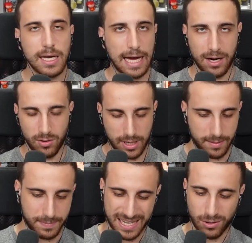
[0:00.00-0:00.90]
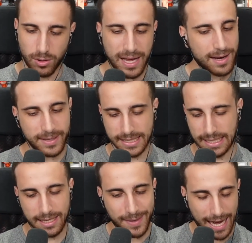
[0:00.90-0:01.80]
Allora, per come era
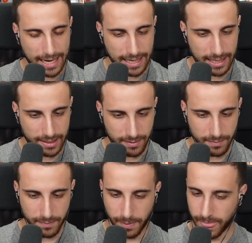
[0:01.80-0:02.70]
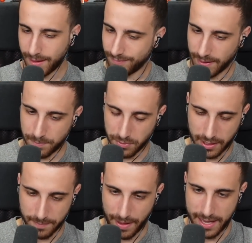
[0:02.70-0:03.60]
partita male, va più
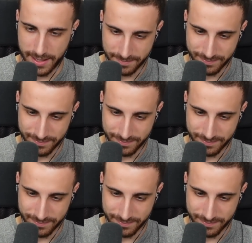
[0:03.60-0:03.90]
che bene,